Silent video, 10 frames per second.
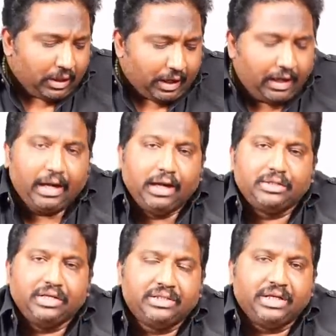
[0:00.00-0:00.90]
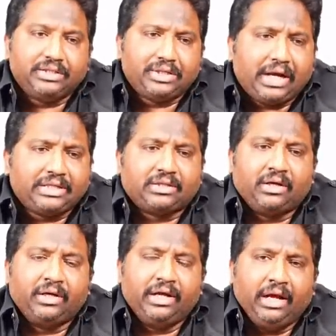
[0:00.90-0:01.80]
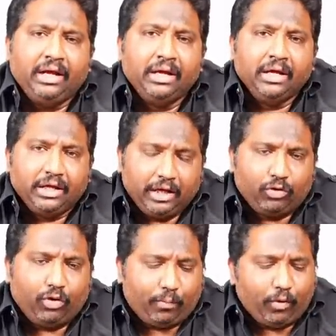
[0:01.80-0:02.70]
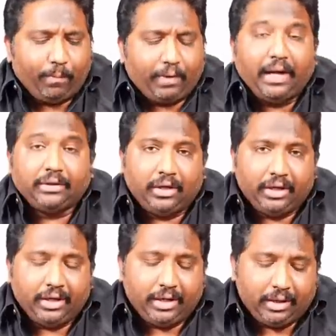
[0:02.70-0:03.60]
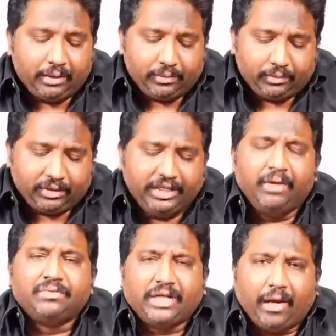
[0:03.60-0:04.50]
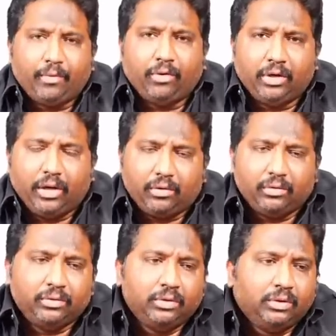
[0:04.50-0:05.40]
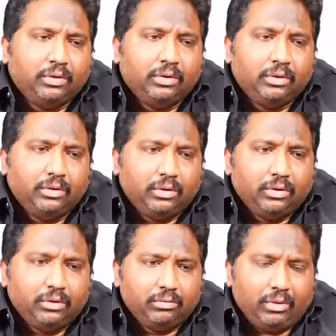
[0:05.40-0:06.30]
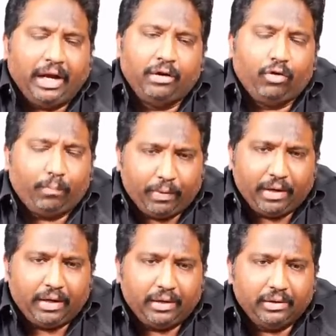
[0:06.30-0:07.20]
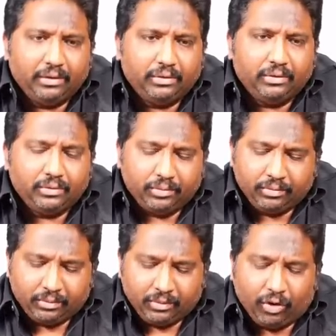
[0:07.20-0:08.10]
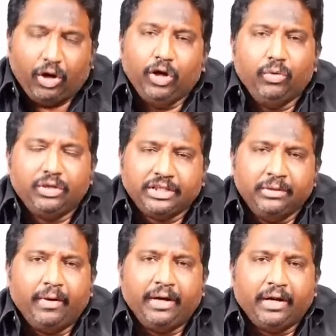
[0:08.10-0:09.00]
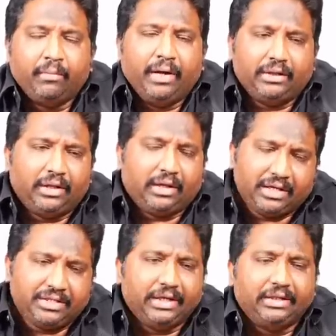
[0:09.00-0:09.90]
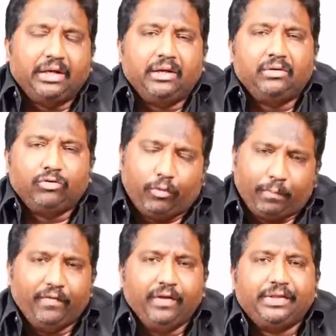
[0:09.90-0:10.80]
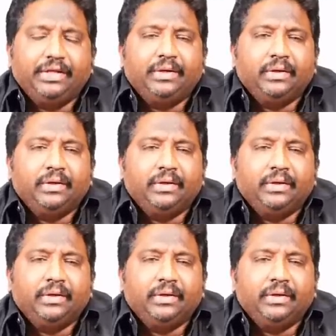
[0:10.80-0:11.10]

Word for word: అంటే ఇలా చేసే చేష్టలనే ఇలా గొప్ప గొప్ప రాతలు అంటే జేమ్స్ క్యామరోన్ గారు ఆయన గొప్ప హాలీవుడ్ సినిమా నిర్మాత రచయిత గొప్ప వ్యక్తి